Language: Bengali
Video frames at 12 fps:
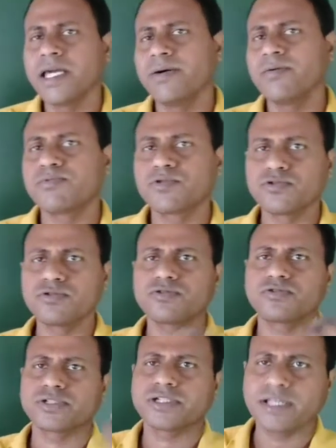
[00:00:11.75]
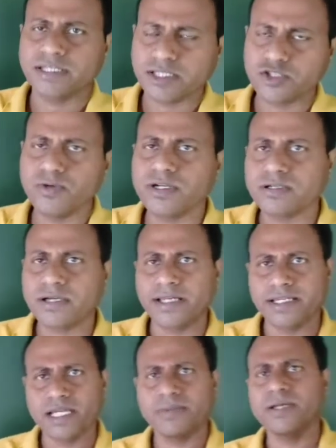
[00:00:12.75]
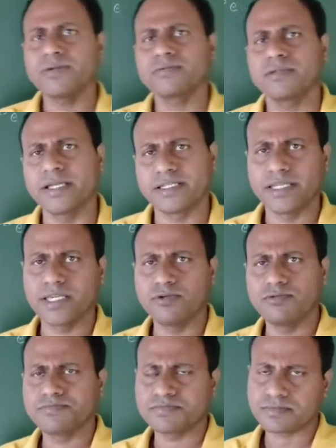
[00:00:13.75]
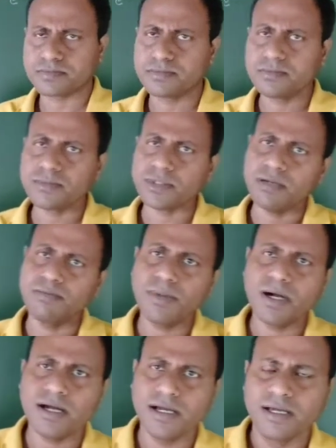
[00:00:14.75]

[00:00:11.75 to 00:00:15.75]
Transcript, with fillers: এবং প্রচুর কোশ্চেন অ্যান্সার তোমার কাজে লাগবে যেমন এসিকিউ বা